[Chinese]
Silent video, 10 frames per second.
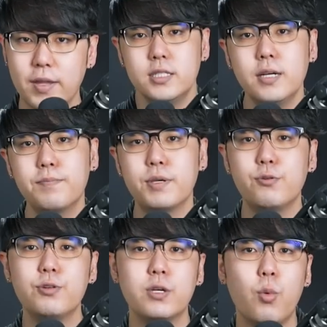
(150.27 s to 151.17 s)
像比
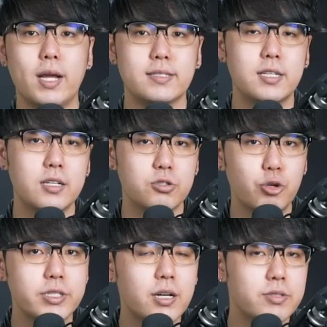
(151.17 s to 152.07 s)
如你晚上
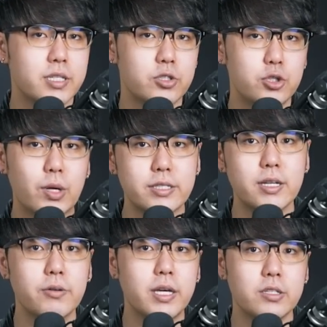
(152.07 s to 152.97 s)
睡觉前吃完
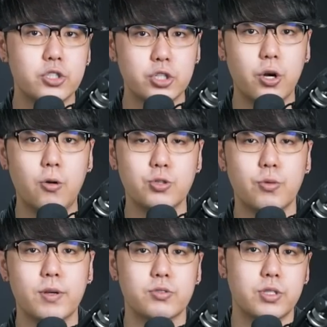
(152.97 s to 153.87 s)
宵夜之后
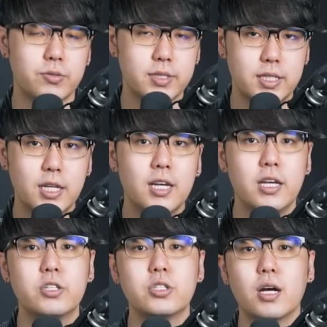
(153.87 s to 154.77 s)
就没有吃东西，
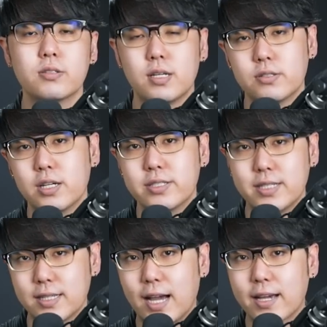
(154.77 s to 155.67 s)
一直到早上
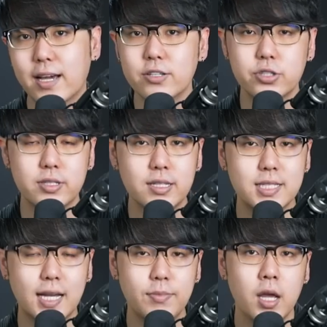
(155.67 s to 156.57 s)
醒来开始吃第一
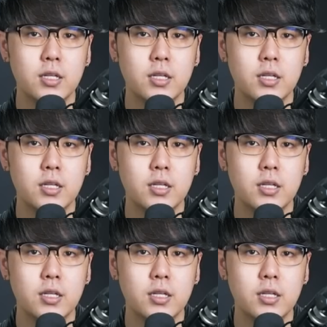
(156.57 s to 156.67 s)
餐，